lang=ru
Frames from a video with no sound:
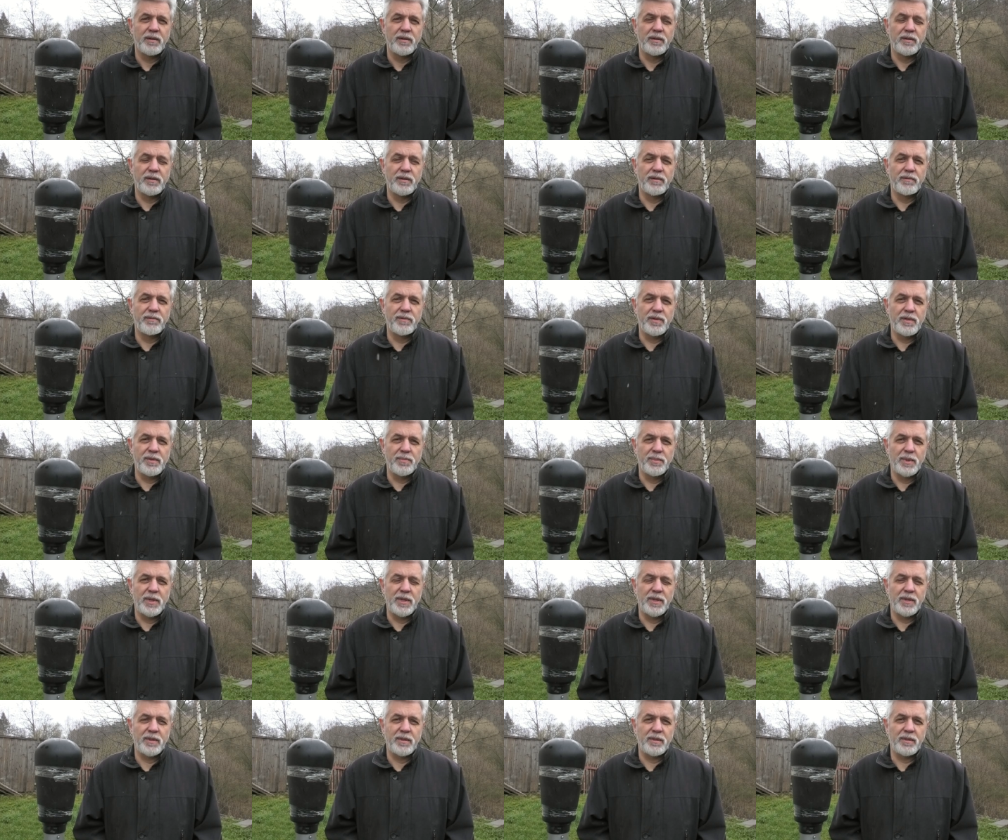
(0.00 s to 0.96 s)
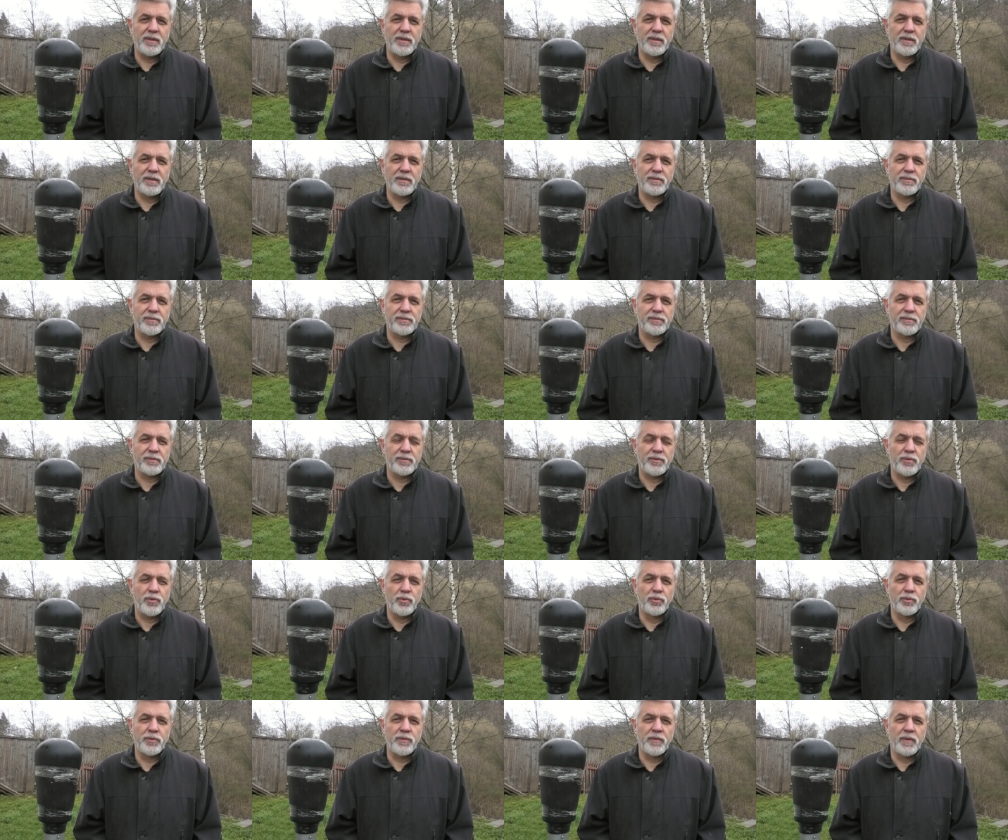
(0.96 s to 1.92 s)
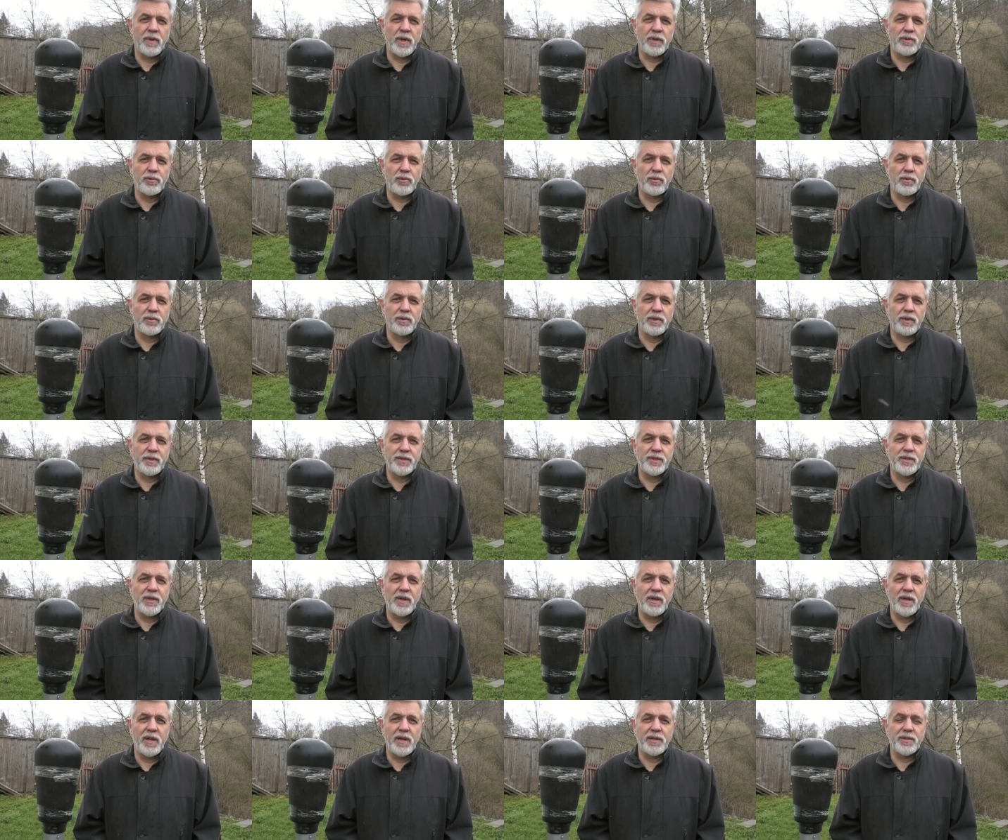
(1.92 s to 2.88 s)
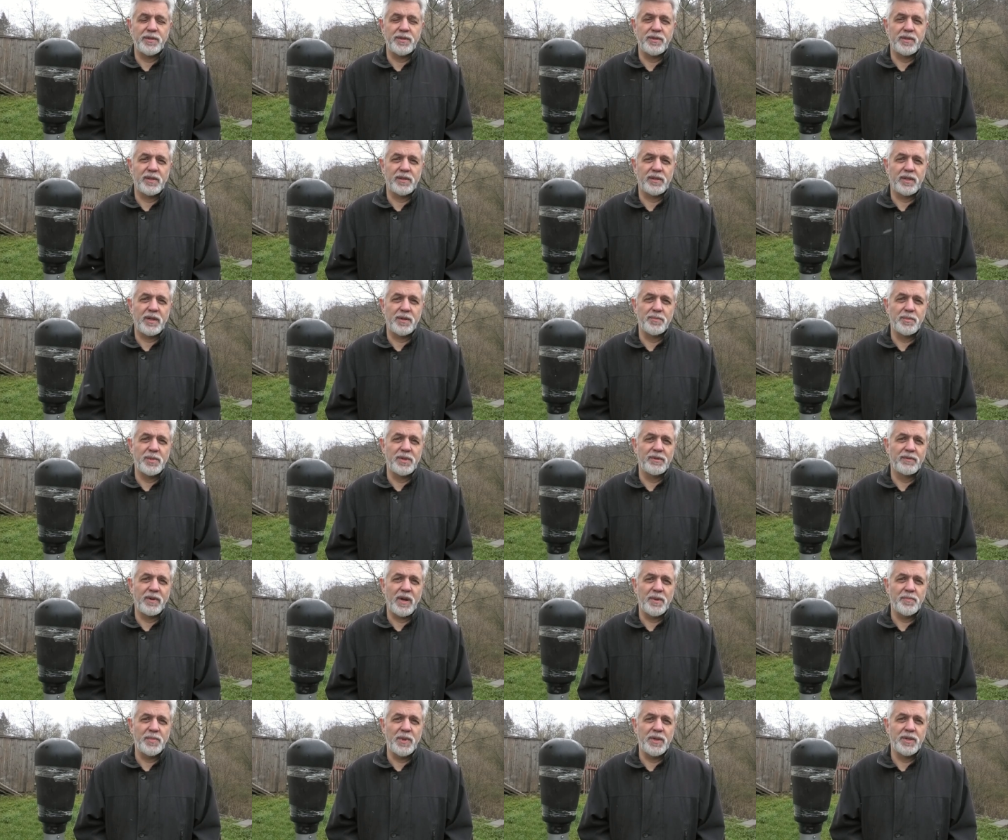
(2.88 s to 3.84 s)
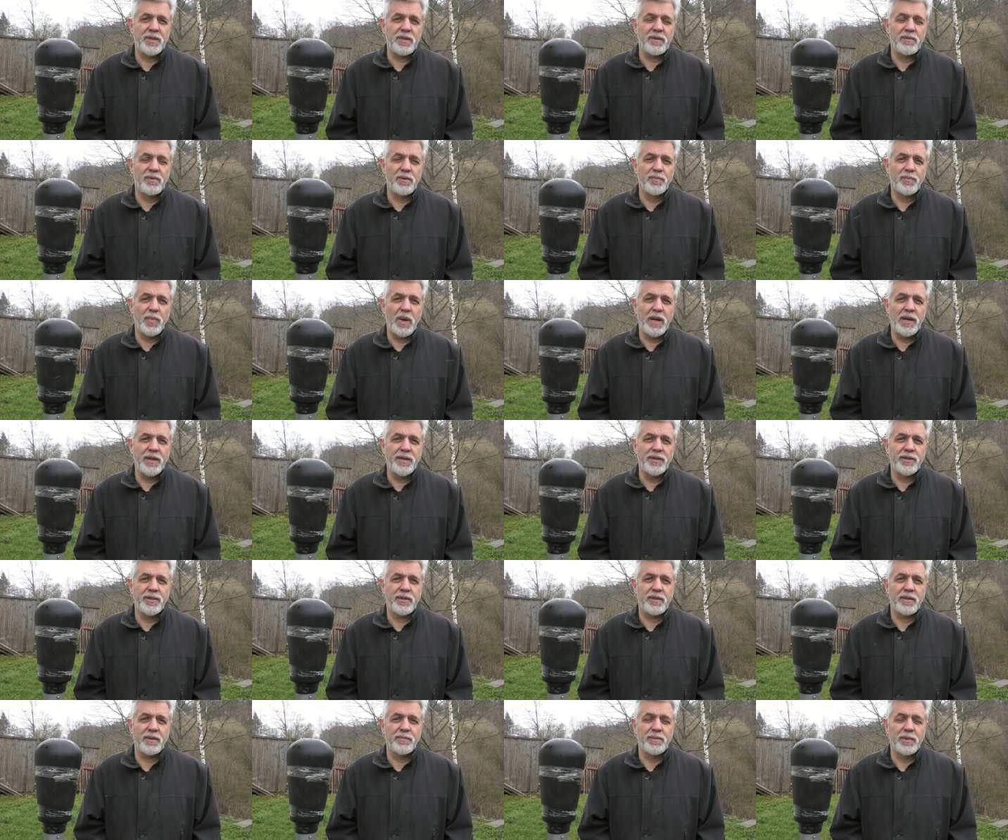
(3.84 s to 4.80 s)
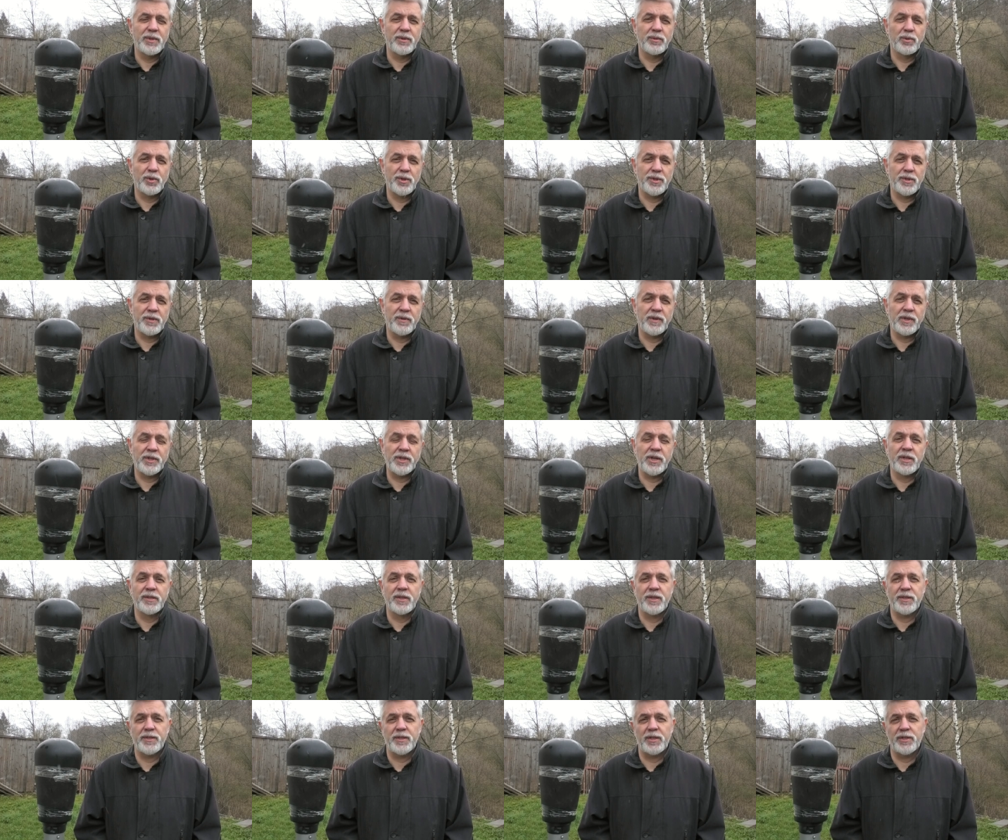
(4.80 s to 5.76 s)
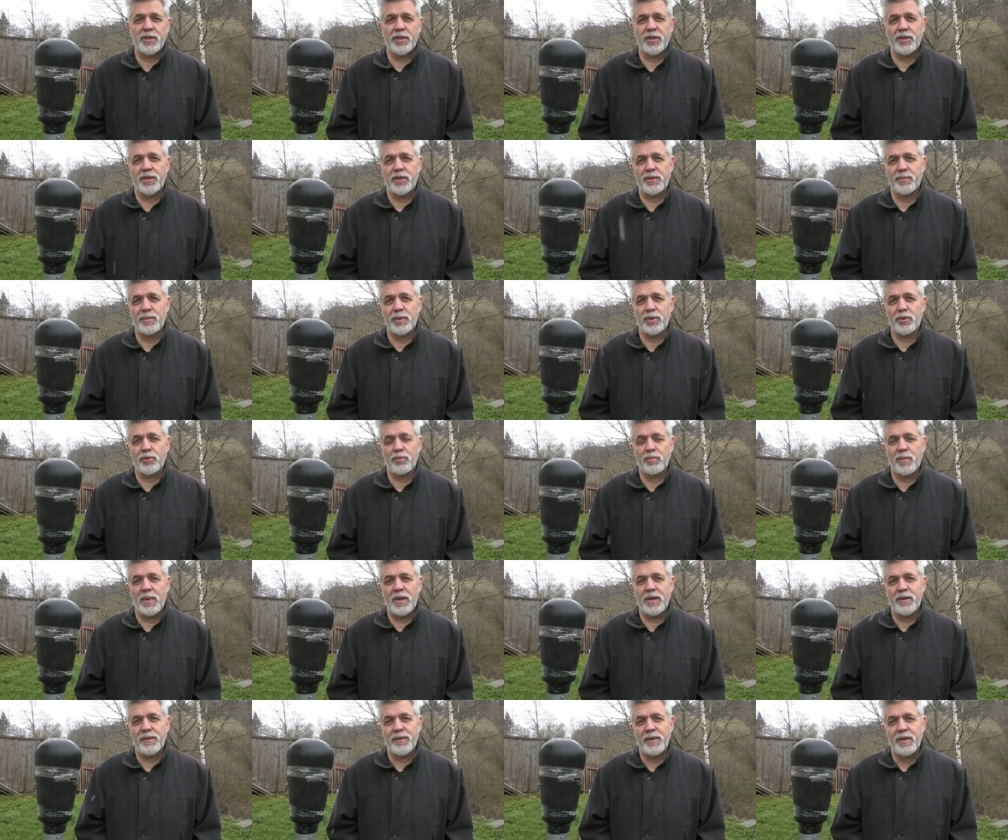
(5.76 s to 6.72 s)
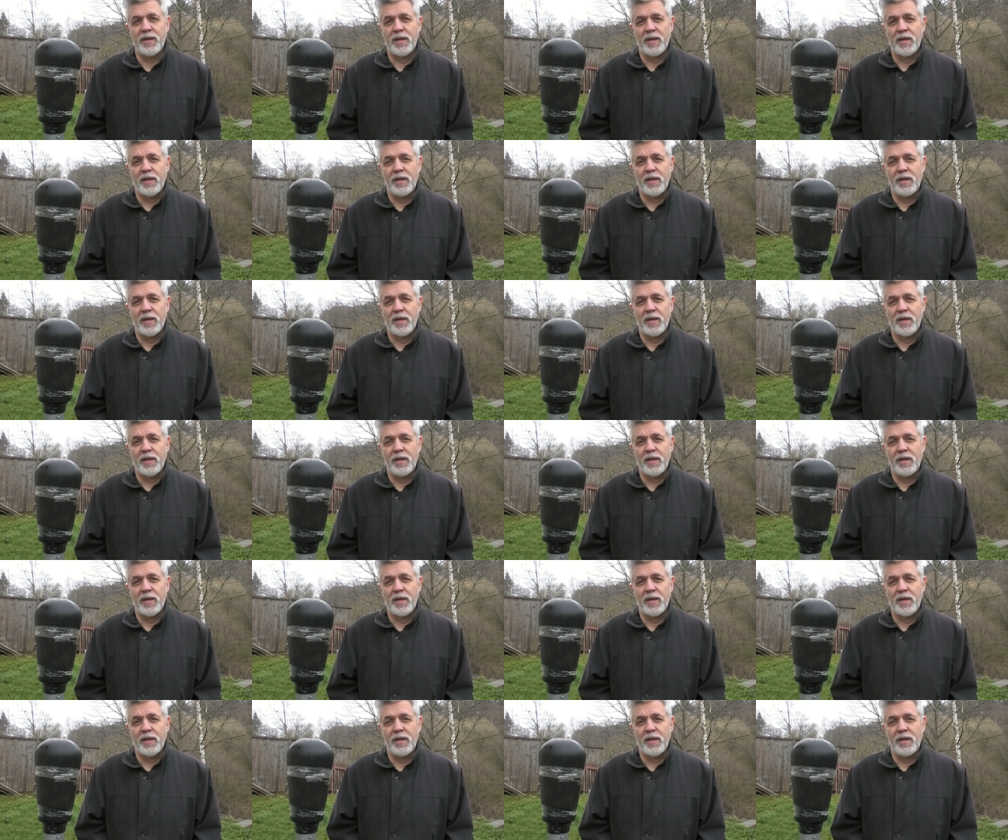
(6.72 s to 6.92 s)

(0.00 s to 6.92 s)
И, видимо, это чувство, которое он разделяет с некоторыми европейскими политиками, уже совершенно сошедшими с ума,